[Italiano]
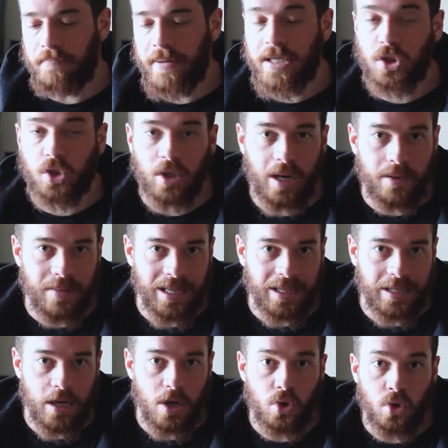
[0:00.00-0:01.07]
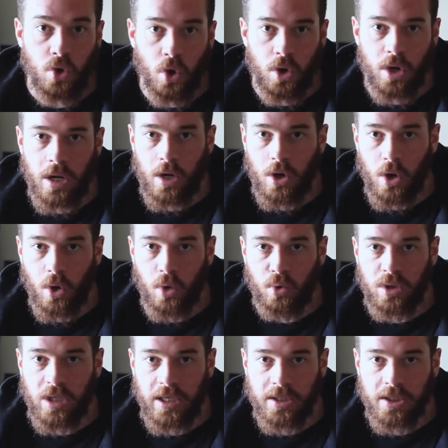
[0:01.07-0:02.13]
personalmente non lo
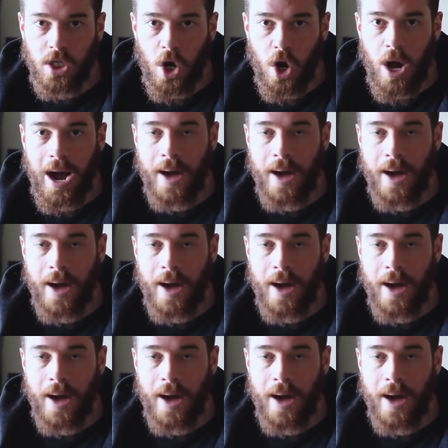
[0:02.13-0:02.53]
utilizzerò,